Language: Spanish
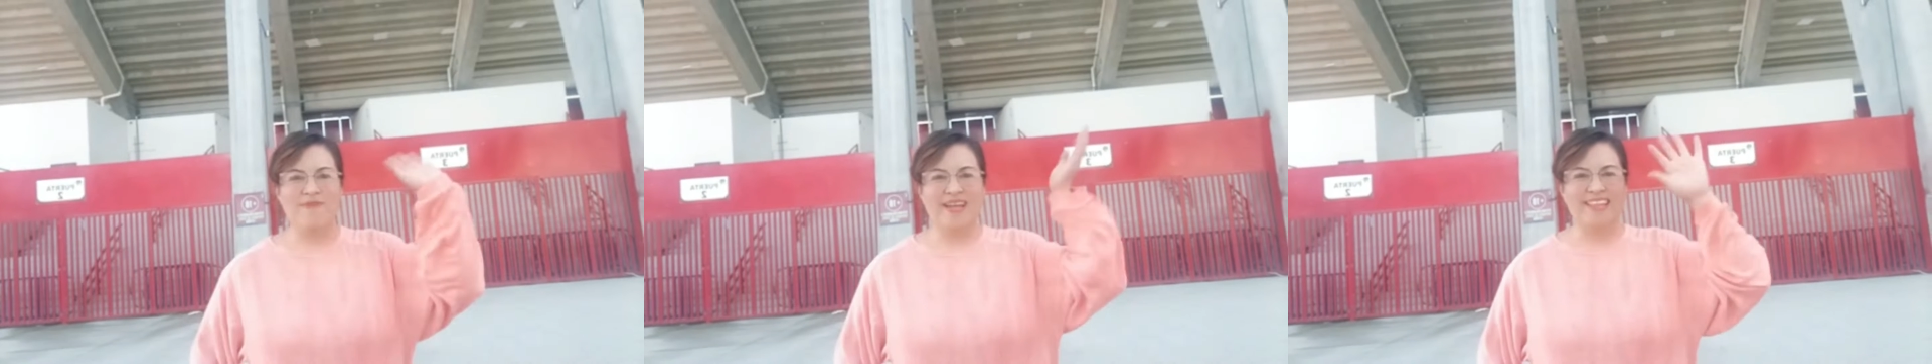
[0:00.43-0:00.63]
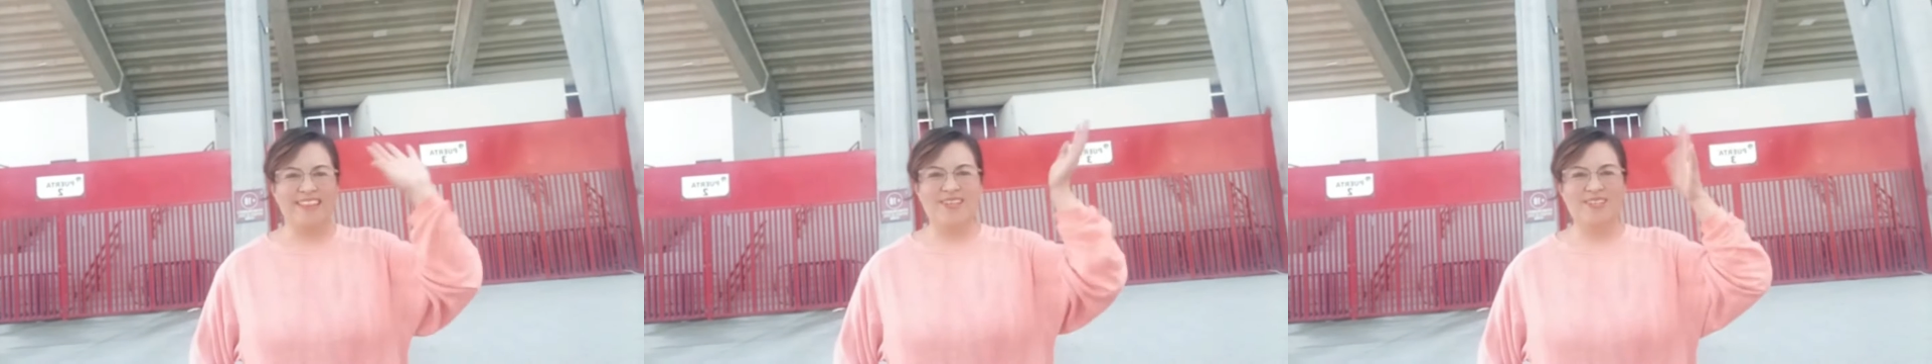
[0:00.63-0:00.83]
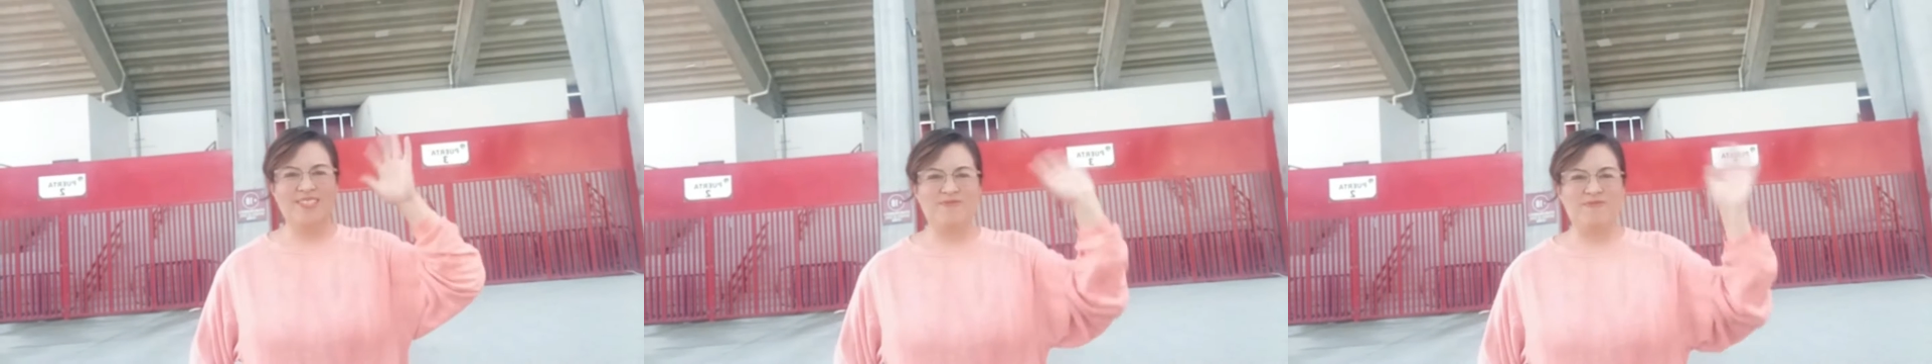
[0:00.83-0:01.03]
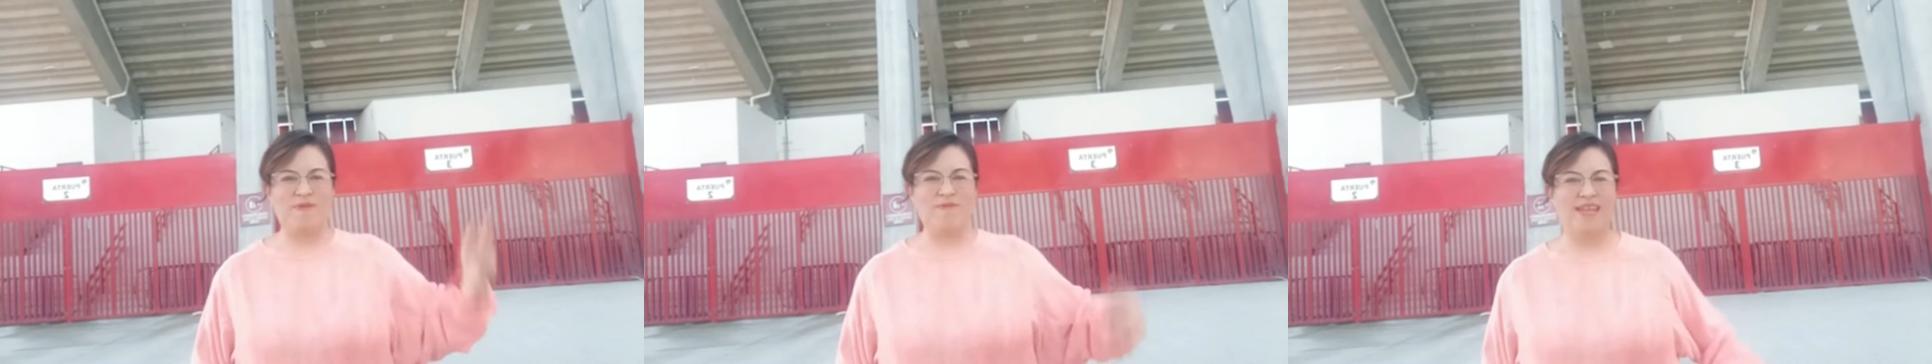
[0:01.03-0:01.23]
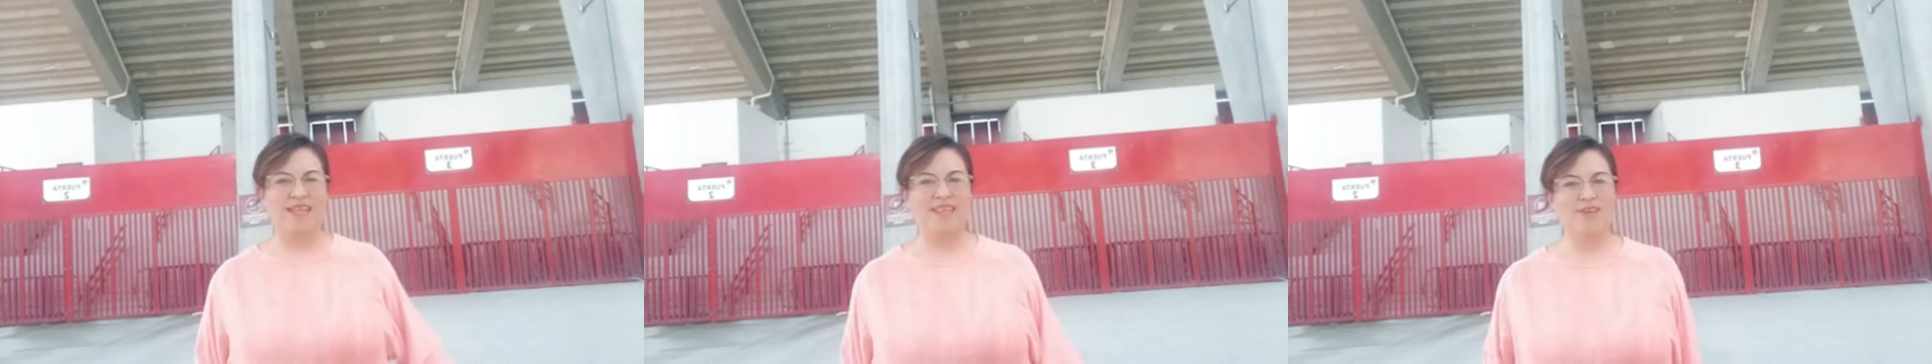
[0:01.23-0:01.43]
chicos,
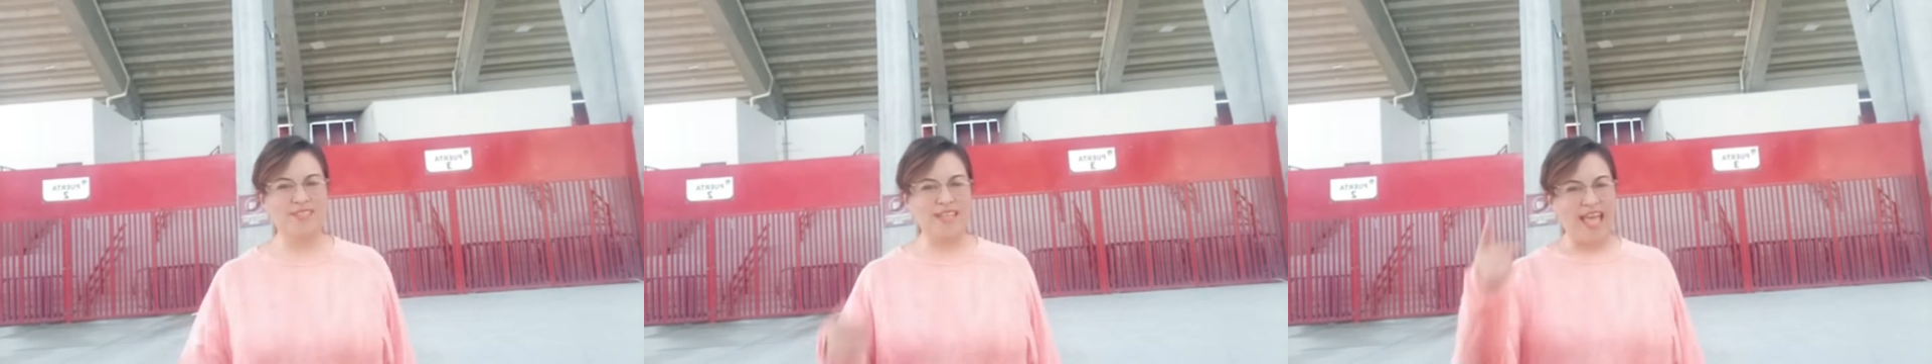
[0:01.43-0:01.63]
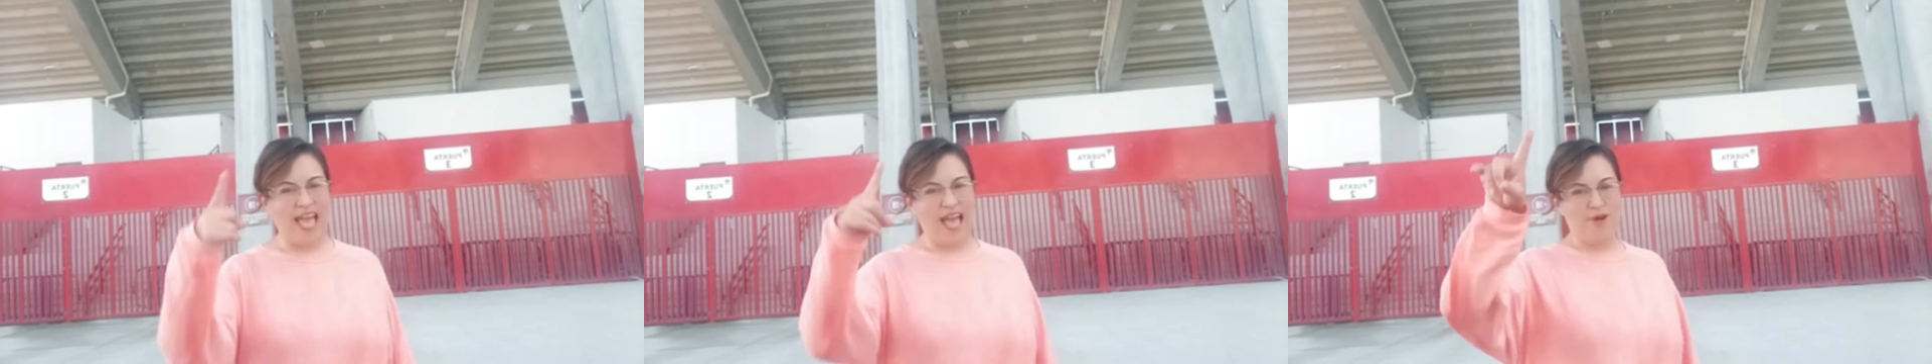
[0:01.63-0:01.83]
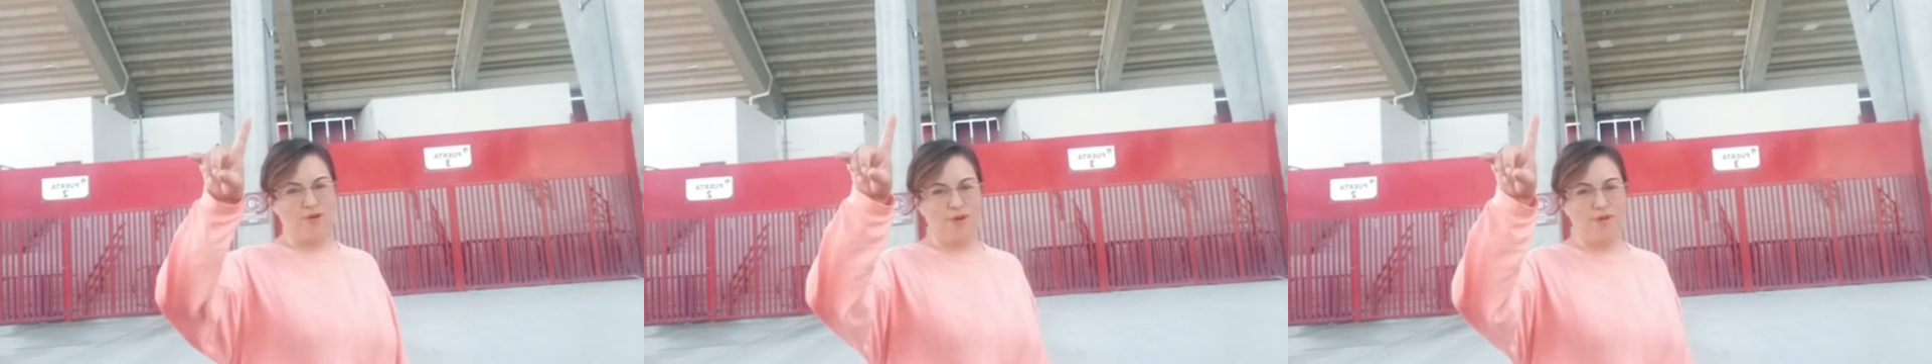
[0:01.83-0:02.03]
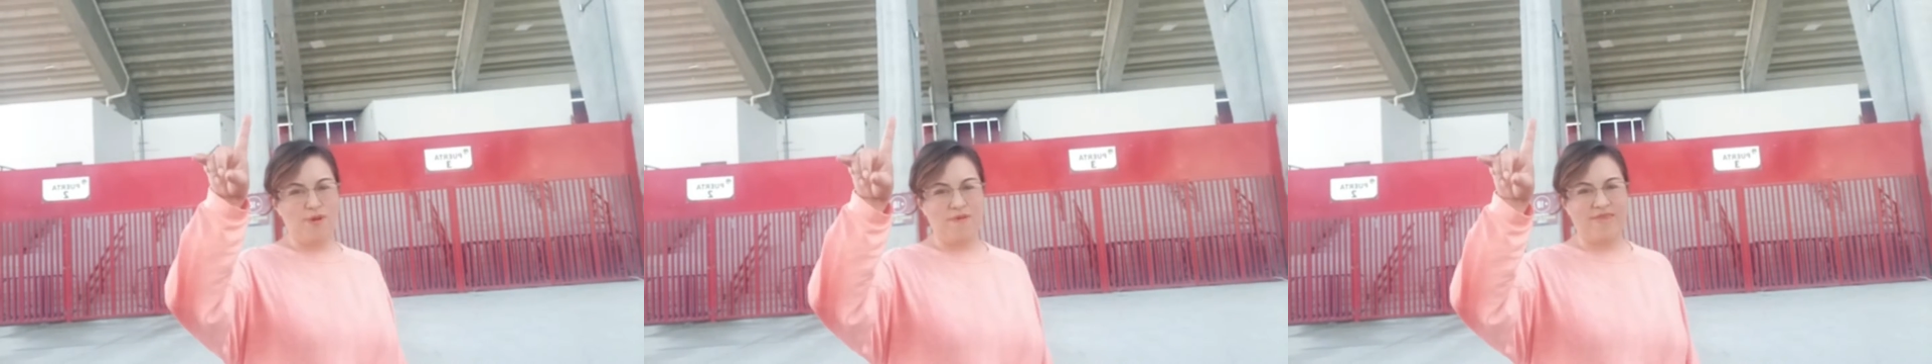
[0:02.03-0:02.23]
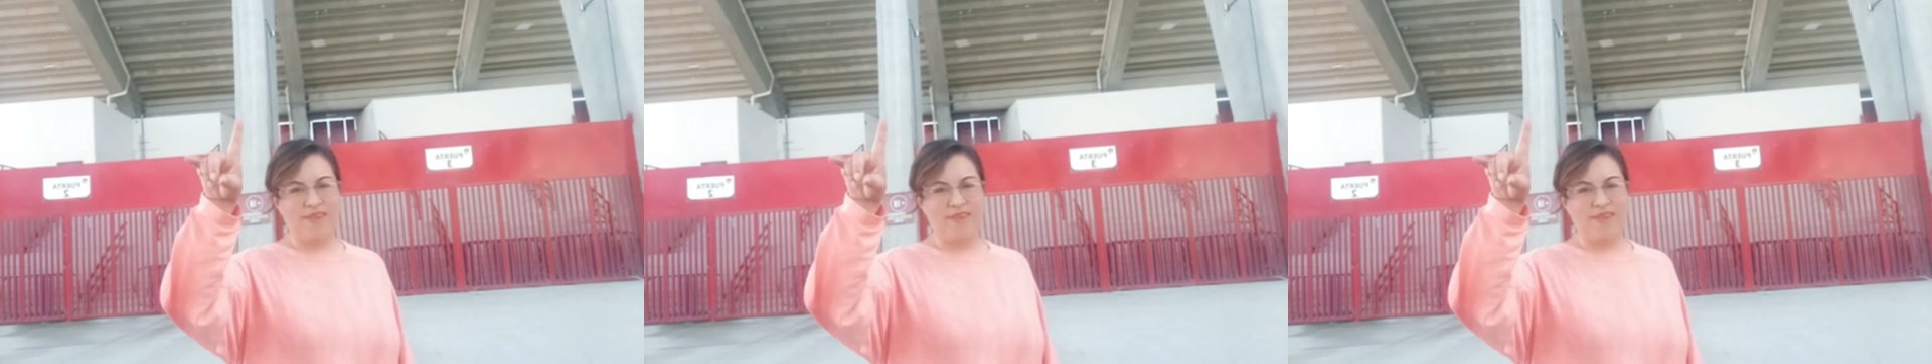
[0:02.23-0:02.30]
Bienvenidos a un nuevo